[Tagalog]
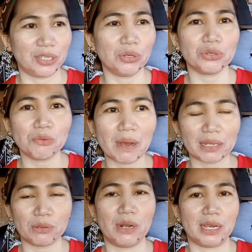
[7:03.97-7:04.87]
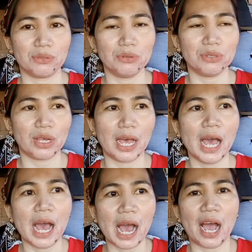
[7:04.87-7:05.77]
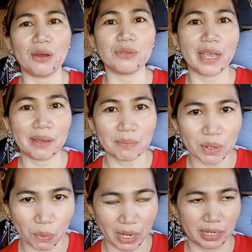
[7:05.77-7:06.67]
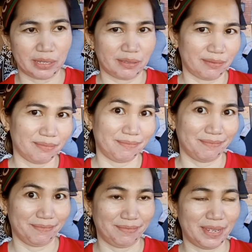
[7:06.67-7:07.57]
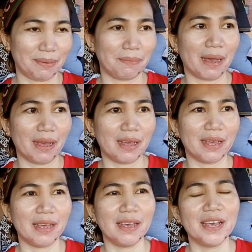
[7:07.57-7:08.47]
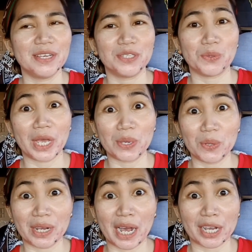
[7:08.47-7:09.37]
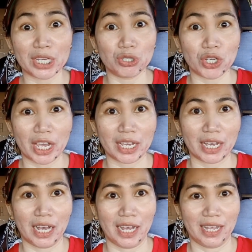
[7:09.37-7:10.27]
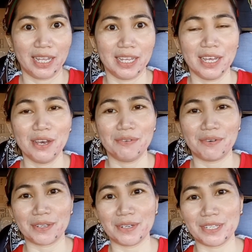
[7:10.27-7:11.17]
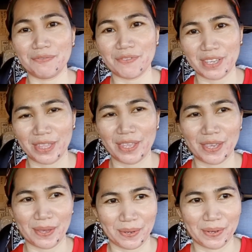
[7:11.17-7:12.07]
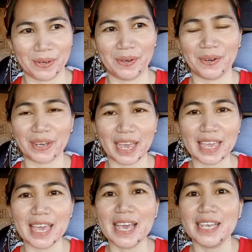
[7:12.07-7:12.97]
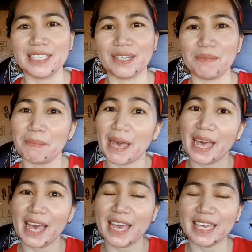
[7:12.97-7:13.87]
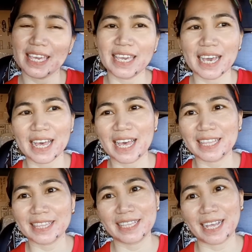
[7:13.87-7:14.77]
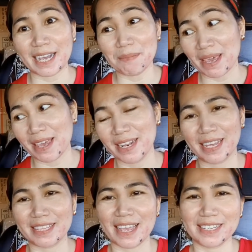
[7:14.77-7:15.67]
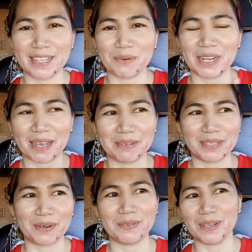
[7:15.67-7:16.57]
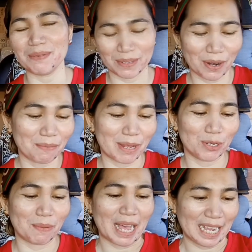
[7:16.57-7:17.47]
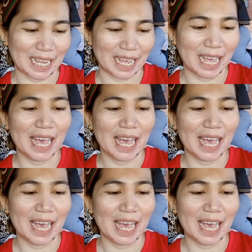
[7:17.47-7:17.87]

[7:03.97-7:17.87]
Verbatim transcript: Siguro sumakto lang dun sa hakot everyone. Mm, ba? Diba? So, ayun ang aking check ha, for today's video. Okay? So, bye-bye! Ingat na kami ni Ate Este. Uwi na kami sa Rosham Store. Medyo maaga.